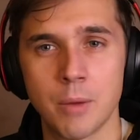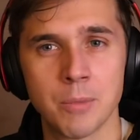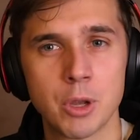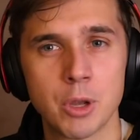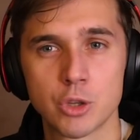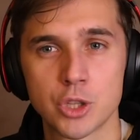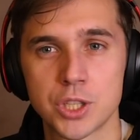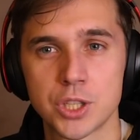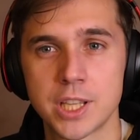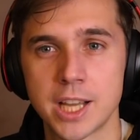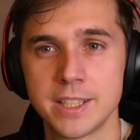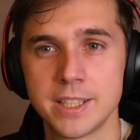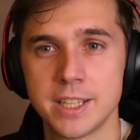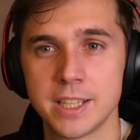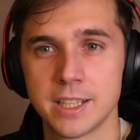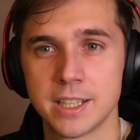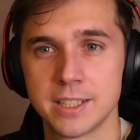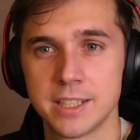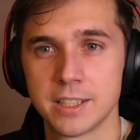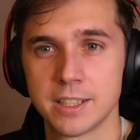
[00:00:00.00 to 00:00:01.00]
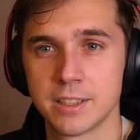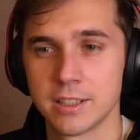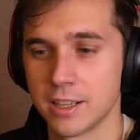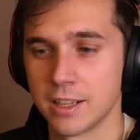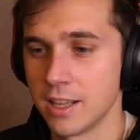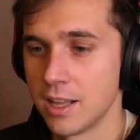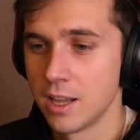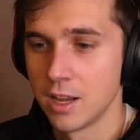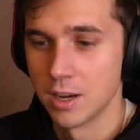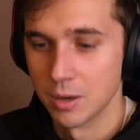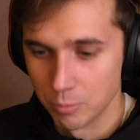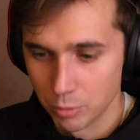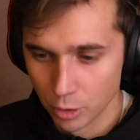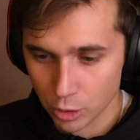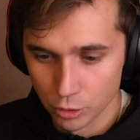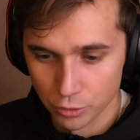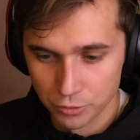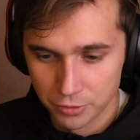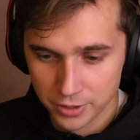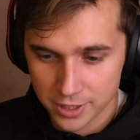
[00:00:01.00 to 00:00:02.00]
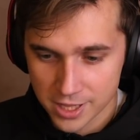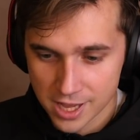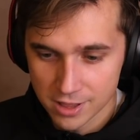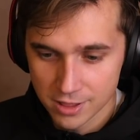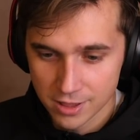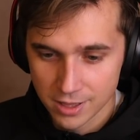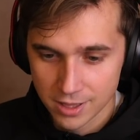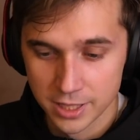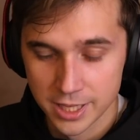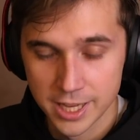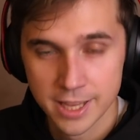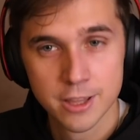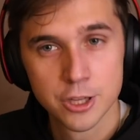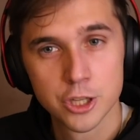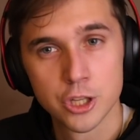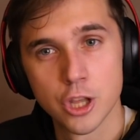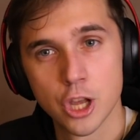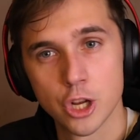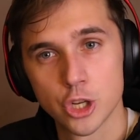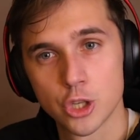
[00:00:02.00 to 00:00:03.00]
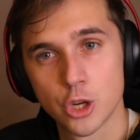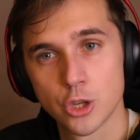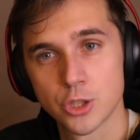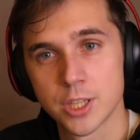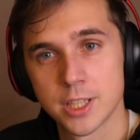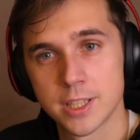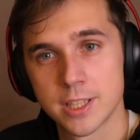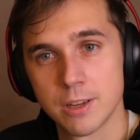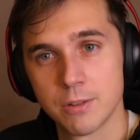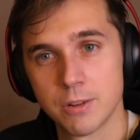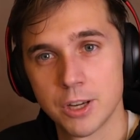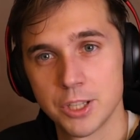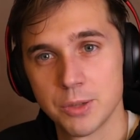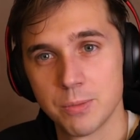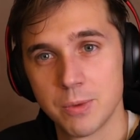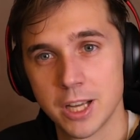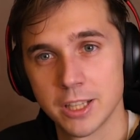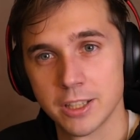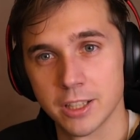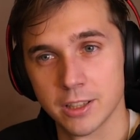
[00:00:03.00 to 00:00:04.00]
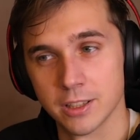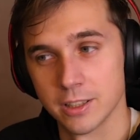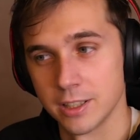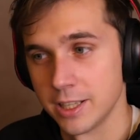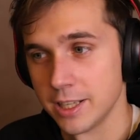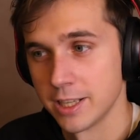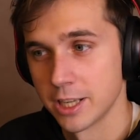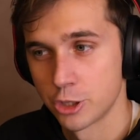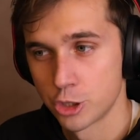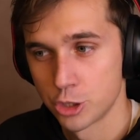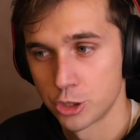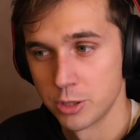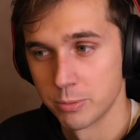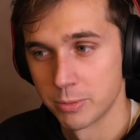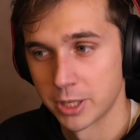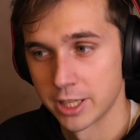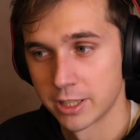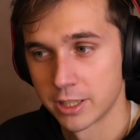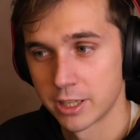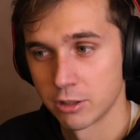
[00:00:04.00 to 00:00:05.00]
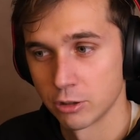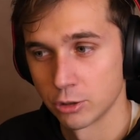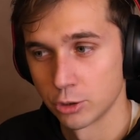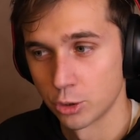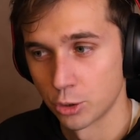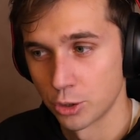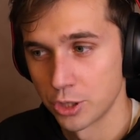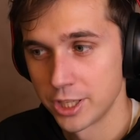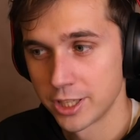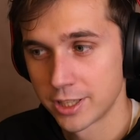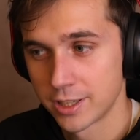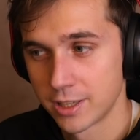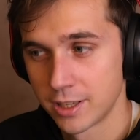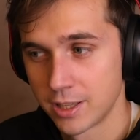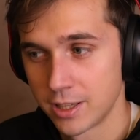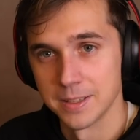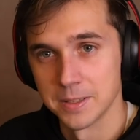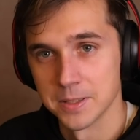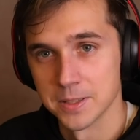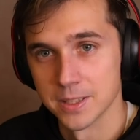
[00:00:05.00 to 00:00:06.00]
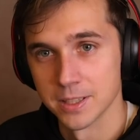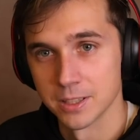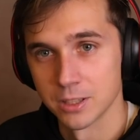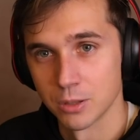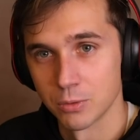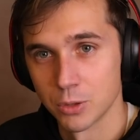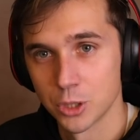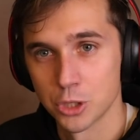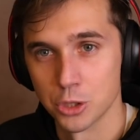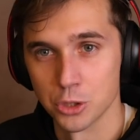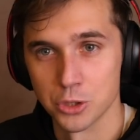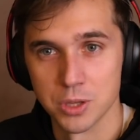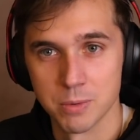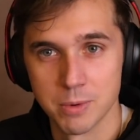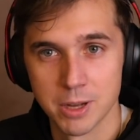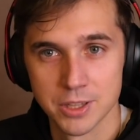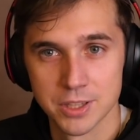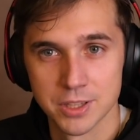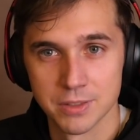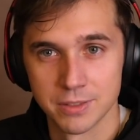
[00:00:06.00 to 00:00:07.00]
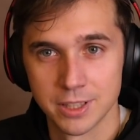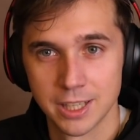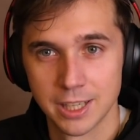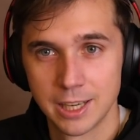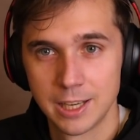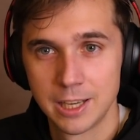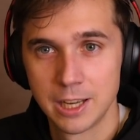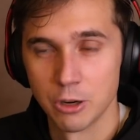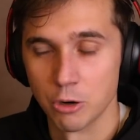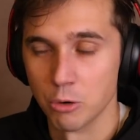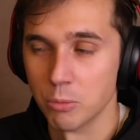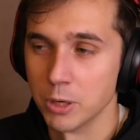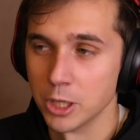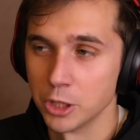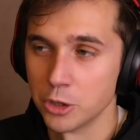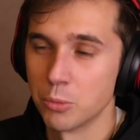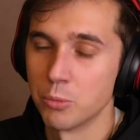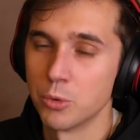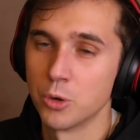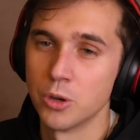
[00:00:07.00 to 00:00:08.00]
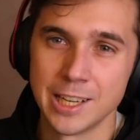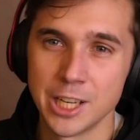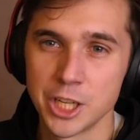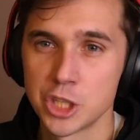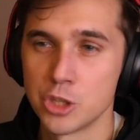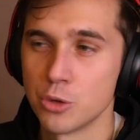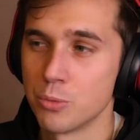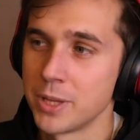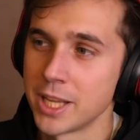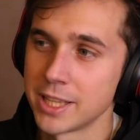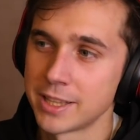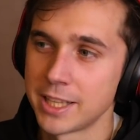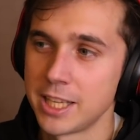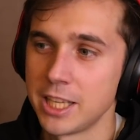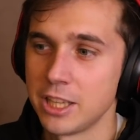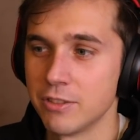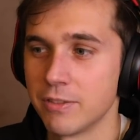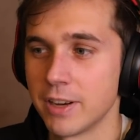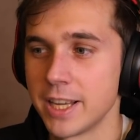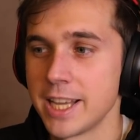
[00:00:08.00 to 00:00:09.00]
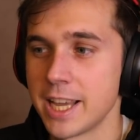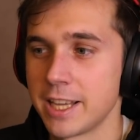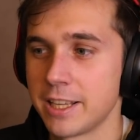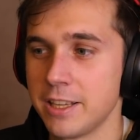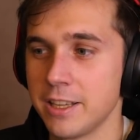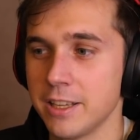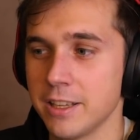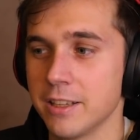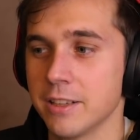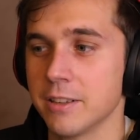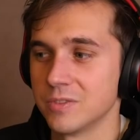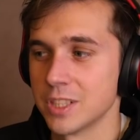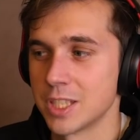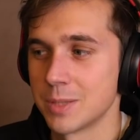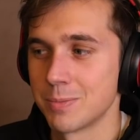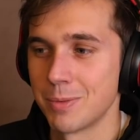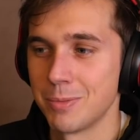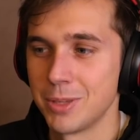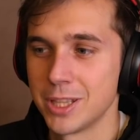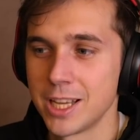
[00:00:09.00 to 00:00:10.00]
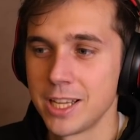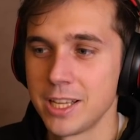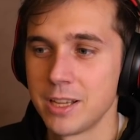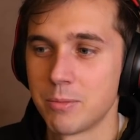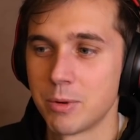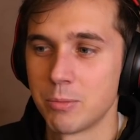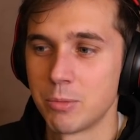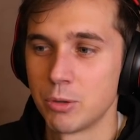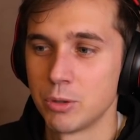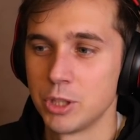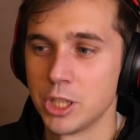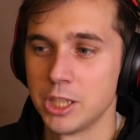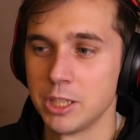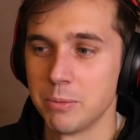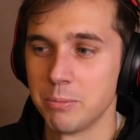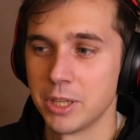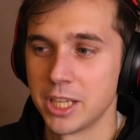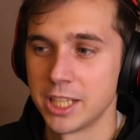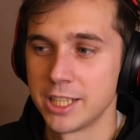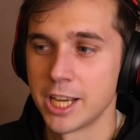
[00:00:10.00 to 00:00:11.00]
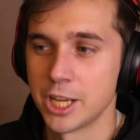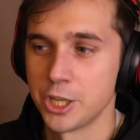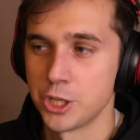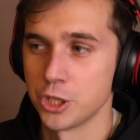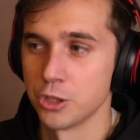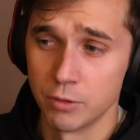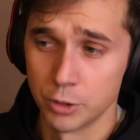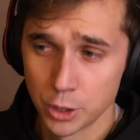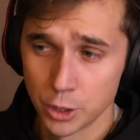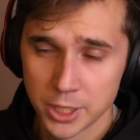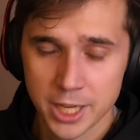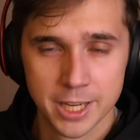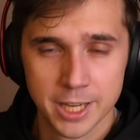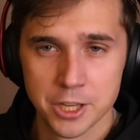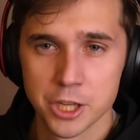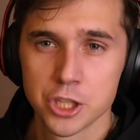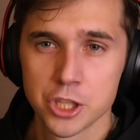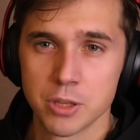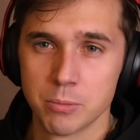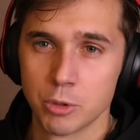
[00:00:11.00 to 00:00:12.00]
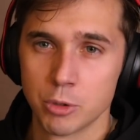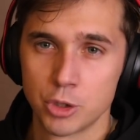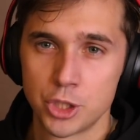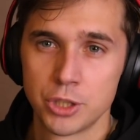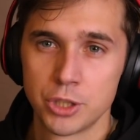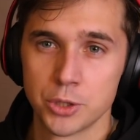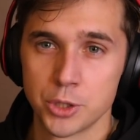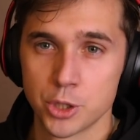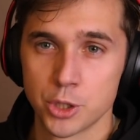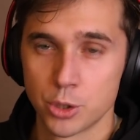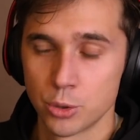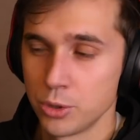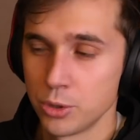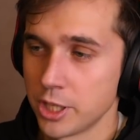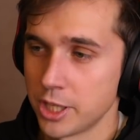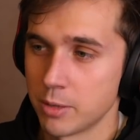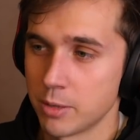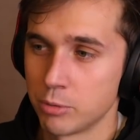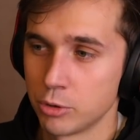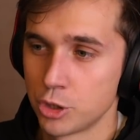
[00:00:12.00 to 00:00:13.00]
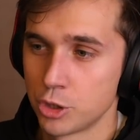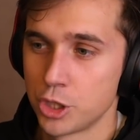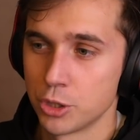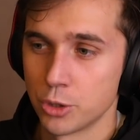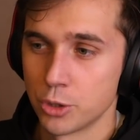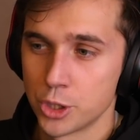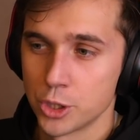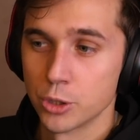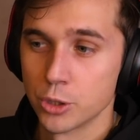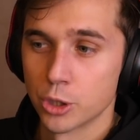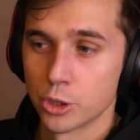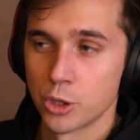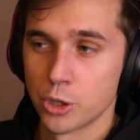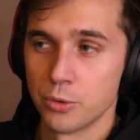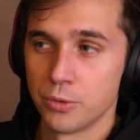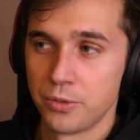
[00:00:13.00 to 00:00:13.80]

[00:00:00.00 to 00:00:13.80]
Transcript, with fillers: а у меня уже стадия где-то полуфинал, я начинаю жестко сливать батл. И я чуть не проиграл турнир из-за того, что снимался в Галилео. Поэтому лично у меня такие двоякие воспоминания по поводу этой передачи. В итоге, конечно, получилось круто, я получил очень крутой